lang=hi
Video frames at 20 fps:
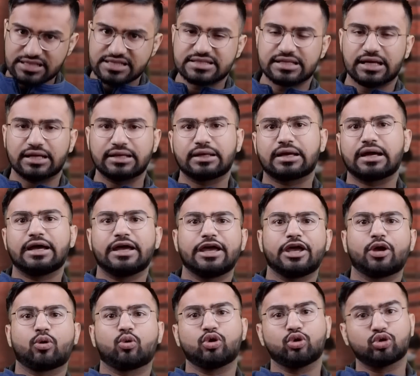राजस्थान का
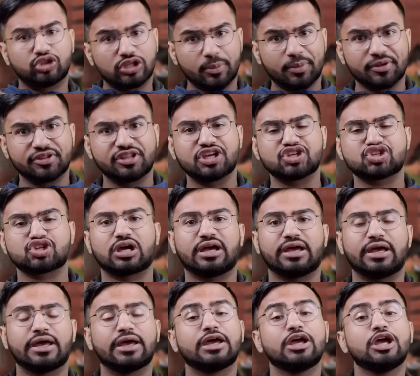है कोई उत्तर प्रदेश
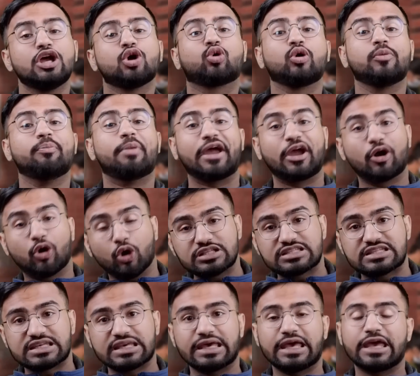का है कोई
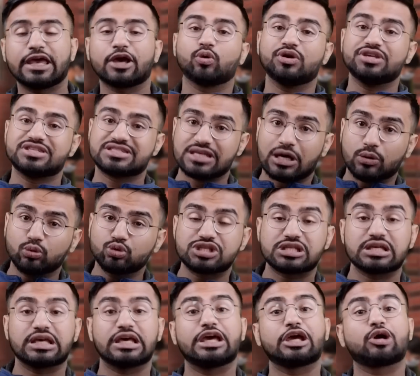बंगाल से है कोई
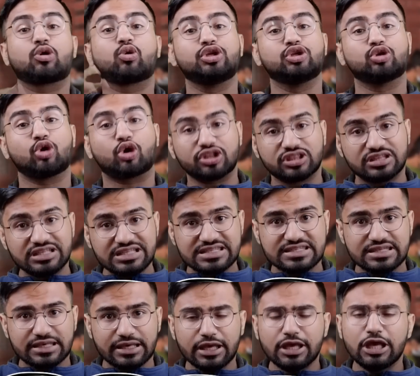साउथ से है कोई नॉर्थ ईस्ट से